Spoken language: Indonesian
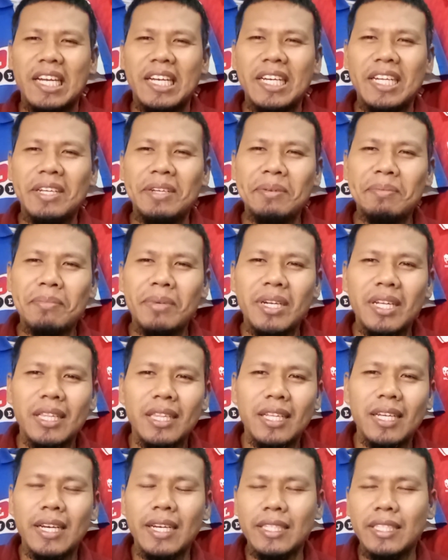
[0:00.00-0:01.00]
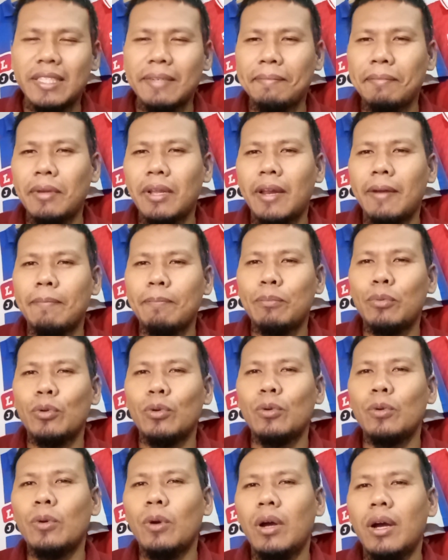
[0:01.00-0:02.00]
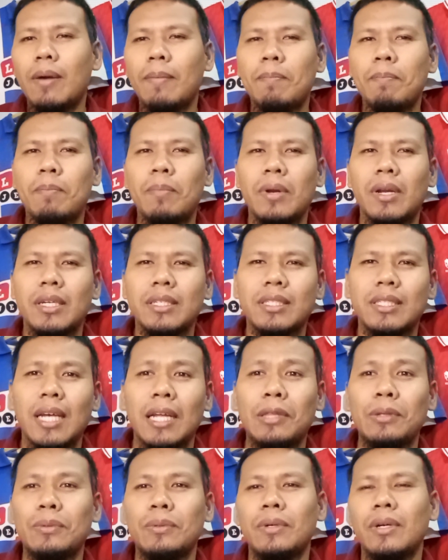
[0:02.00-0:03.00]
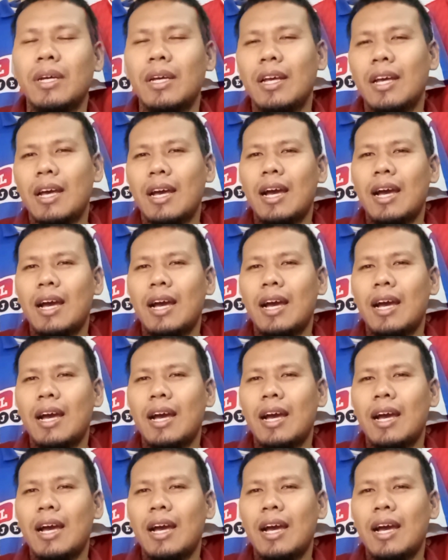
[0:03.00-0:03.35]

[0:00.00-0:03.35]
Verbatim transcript: di menit ke-90 plus 1.